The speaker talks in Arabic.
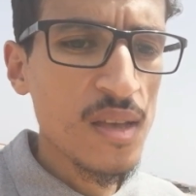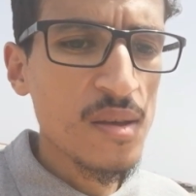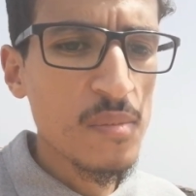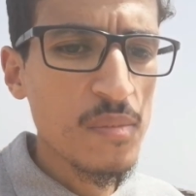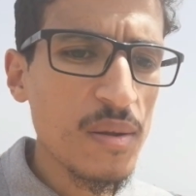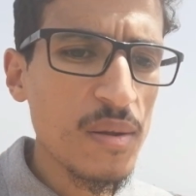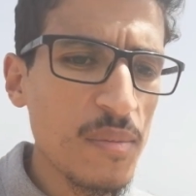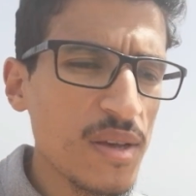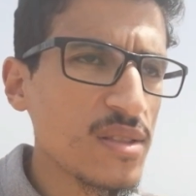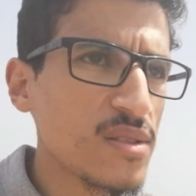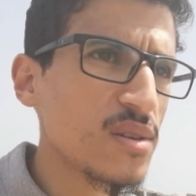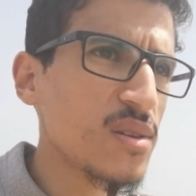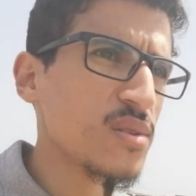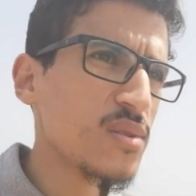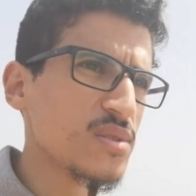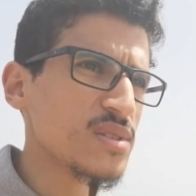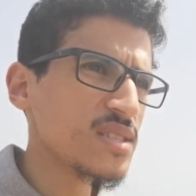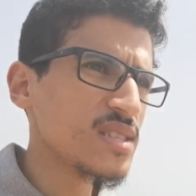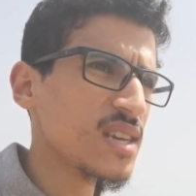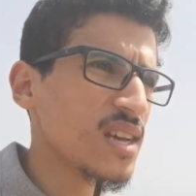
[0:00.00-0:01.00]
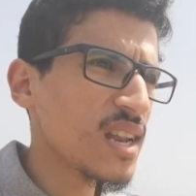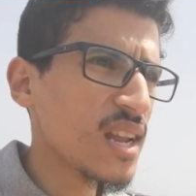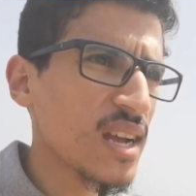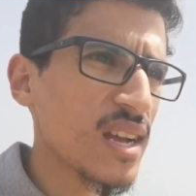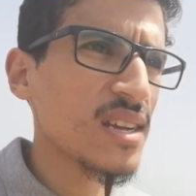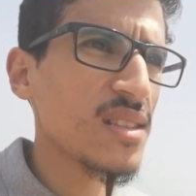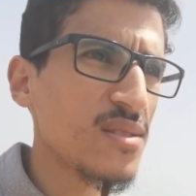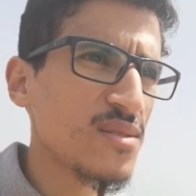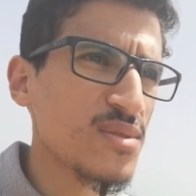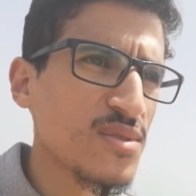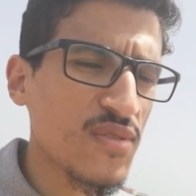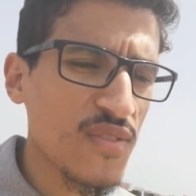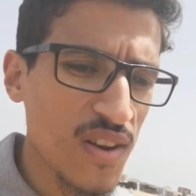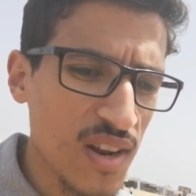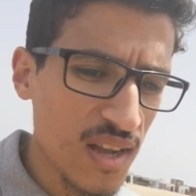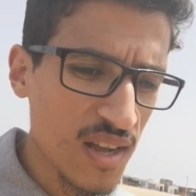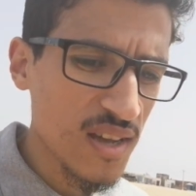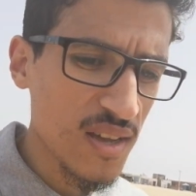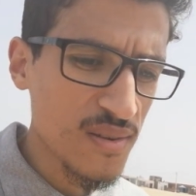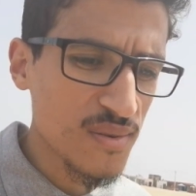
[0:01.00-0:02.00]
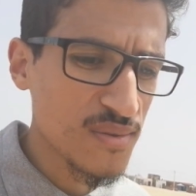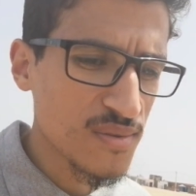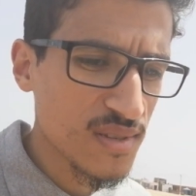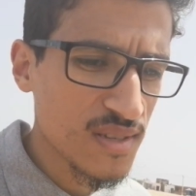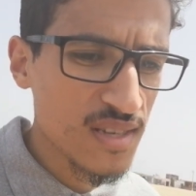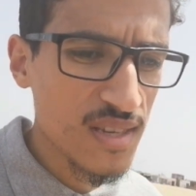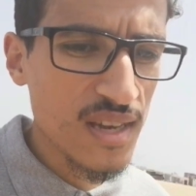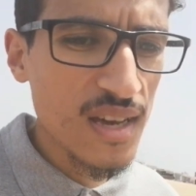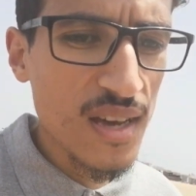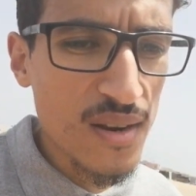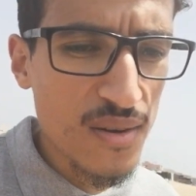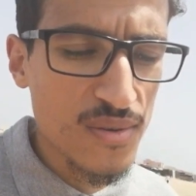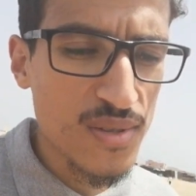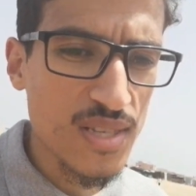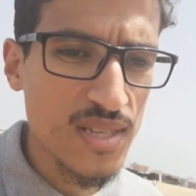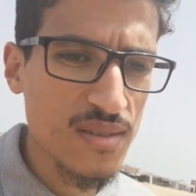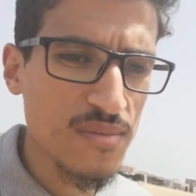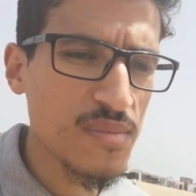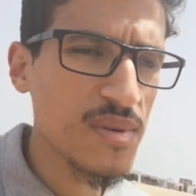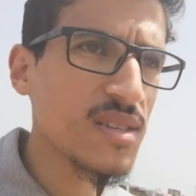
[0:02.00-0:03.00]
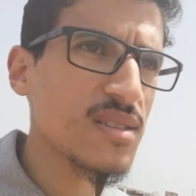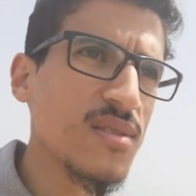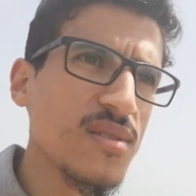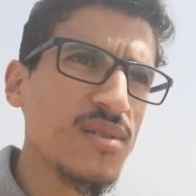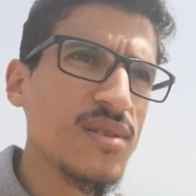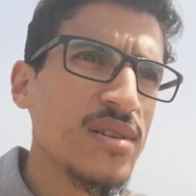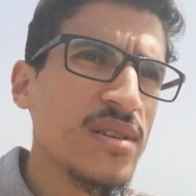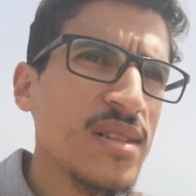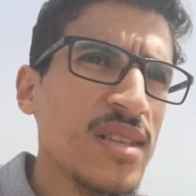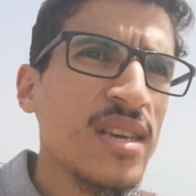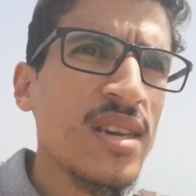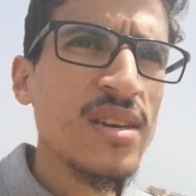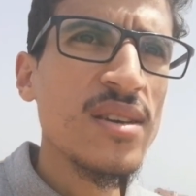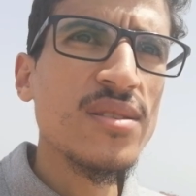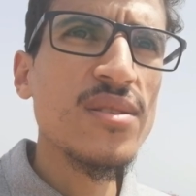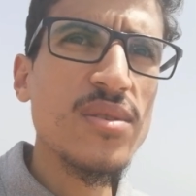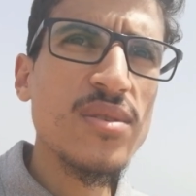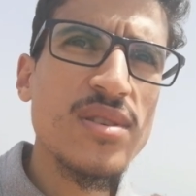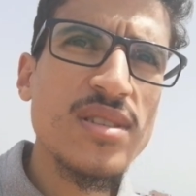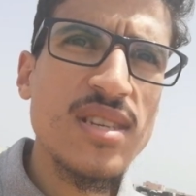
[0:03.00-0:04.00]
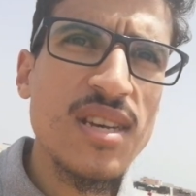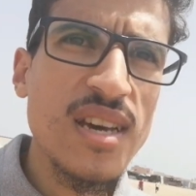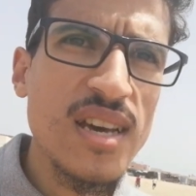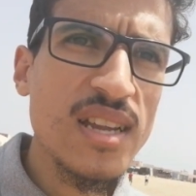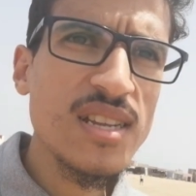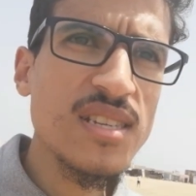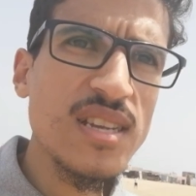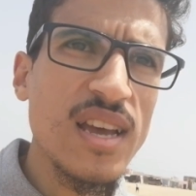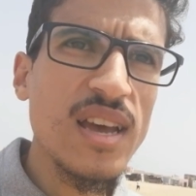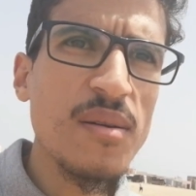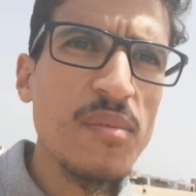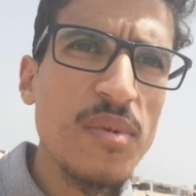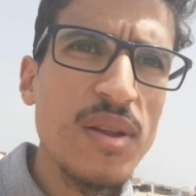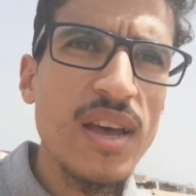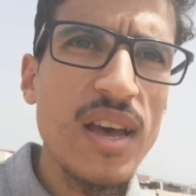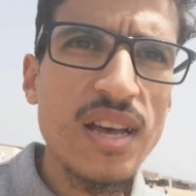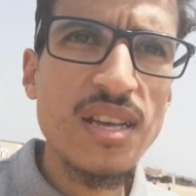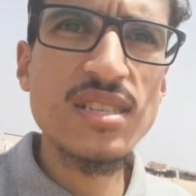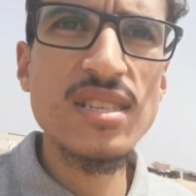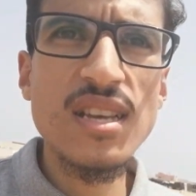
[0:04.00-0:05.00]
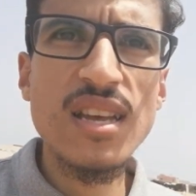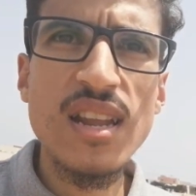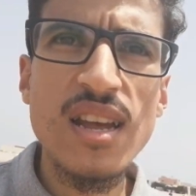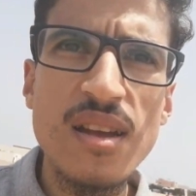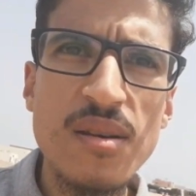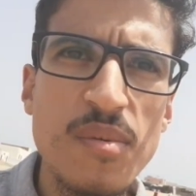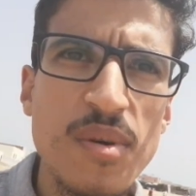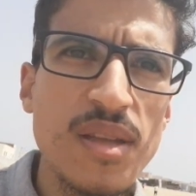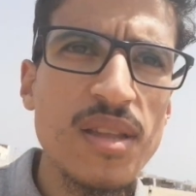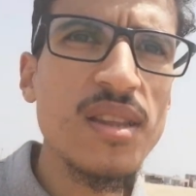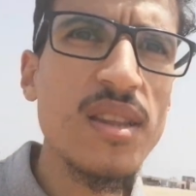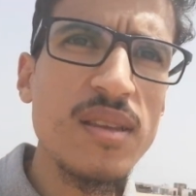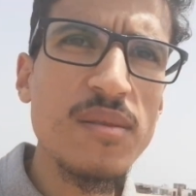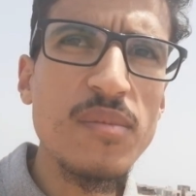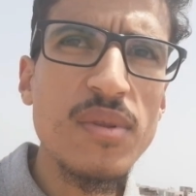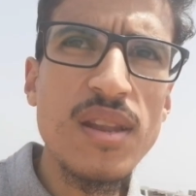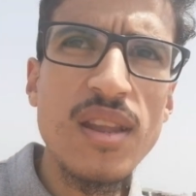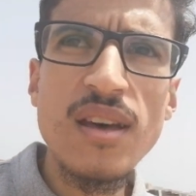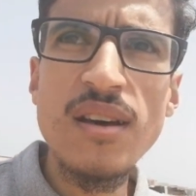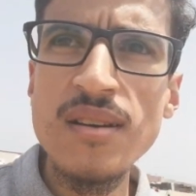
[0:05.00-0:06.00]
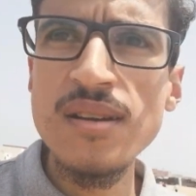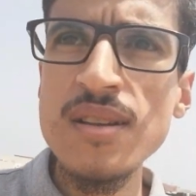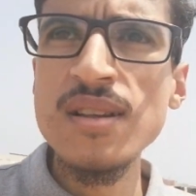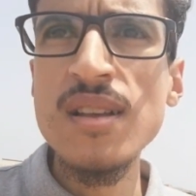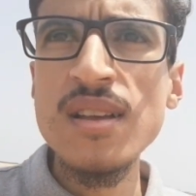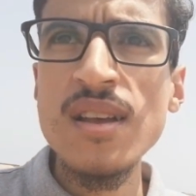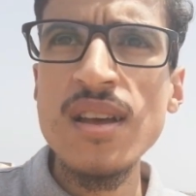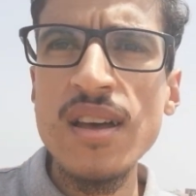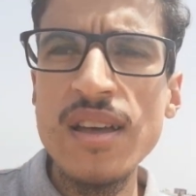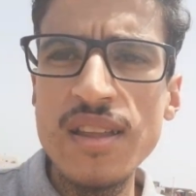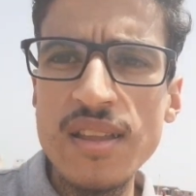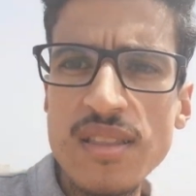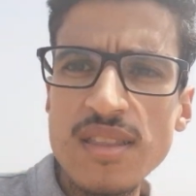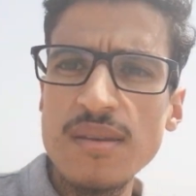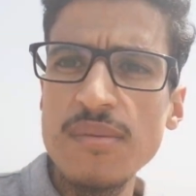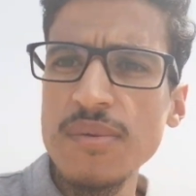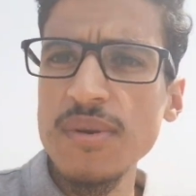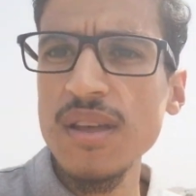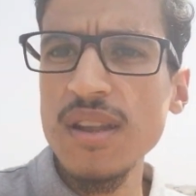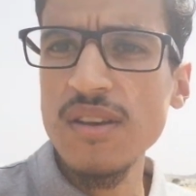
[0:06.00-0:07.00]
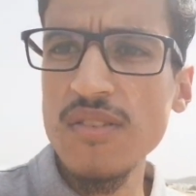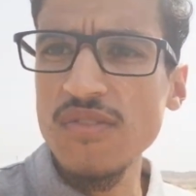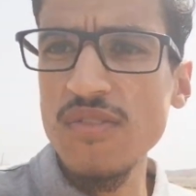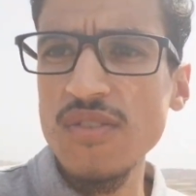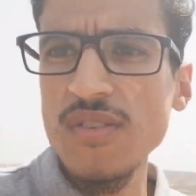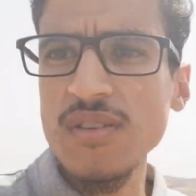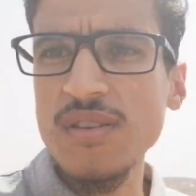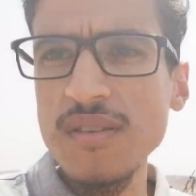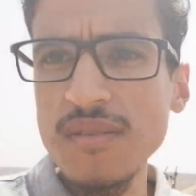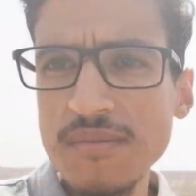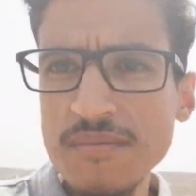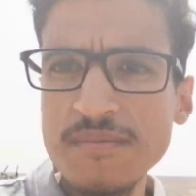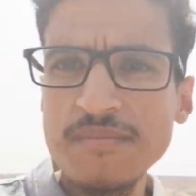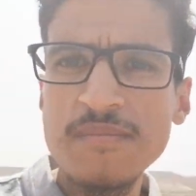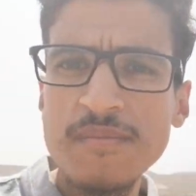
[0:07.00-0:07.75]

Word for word: من المانتونس ديالها كدوز في لا غارونتي غارونتي ميزون دونك انت راه شحال من حاجه راك مهني منها حنا دابا راه في